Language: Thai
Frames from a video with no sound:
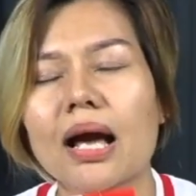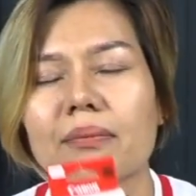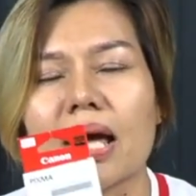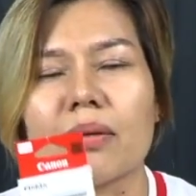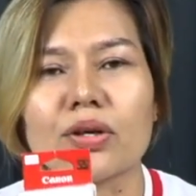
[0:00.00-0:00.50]

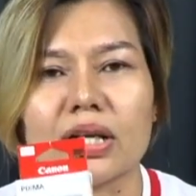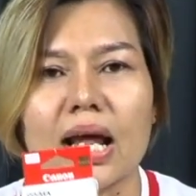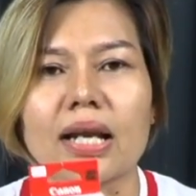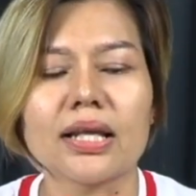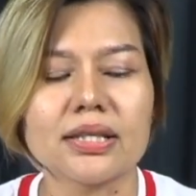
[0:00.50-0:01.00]
น้ำได้บนก
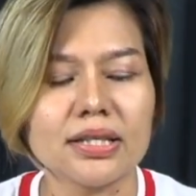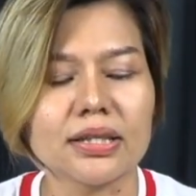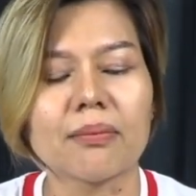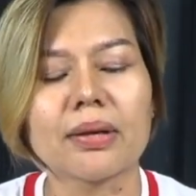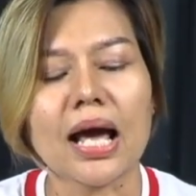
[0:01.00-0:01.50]
ระดาษ A4
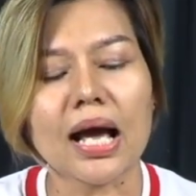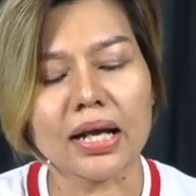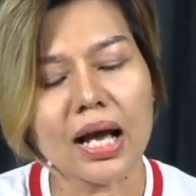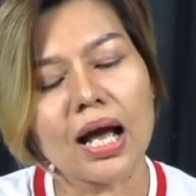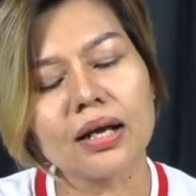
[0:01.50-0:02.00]
ธรรมดา
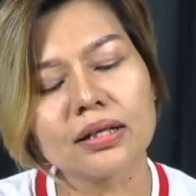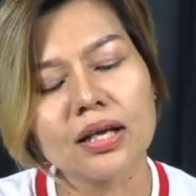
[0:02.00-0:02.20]
นะคะ